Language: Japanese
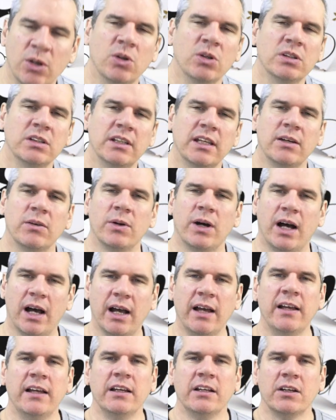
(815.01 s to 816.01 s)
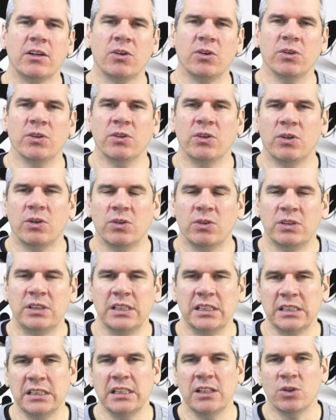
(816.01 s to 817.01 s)
本ではこの
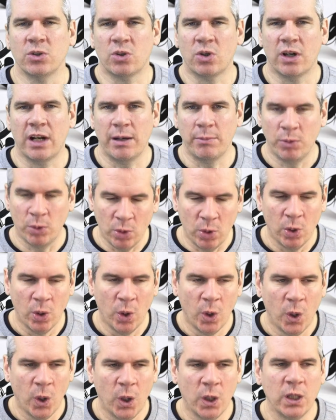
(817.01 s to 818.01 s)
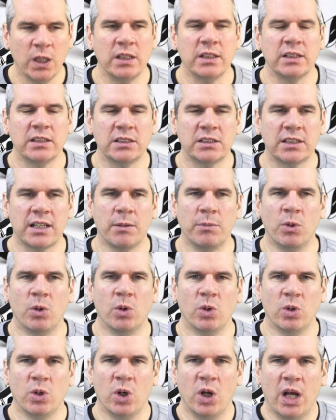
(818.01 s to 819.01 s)
ディズニーのコラボ、しか
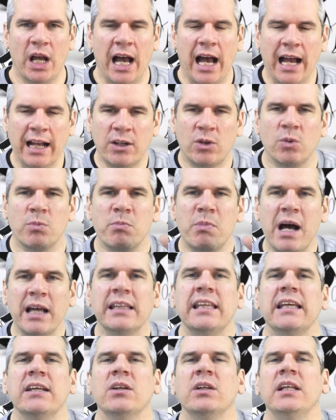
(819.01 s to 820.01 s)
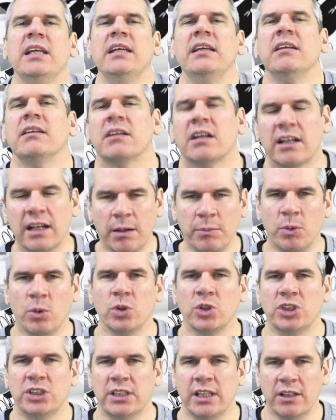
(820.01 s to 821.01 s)
も箱までにコラボ
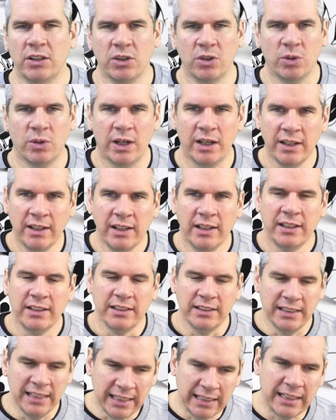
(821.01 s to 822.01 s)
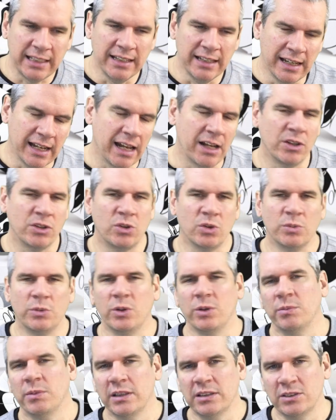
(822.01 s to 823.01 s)
をしているのは人気になると
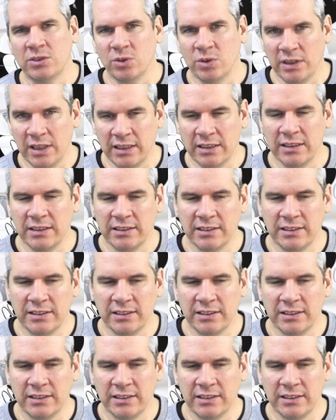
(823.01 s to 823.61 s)
思いますので、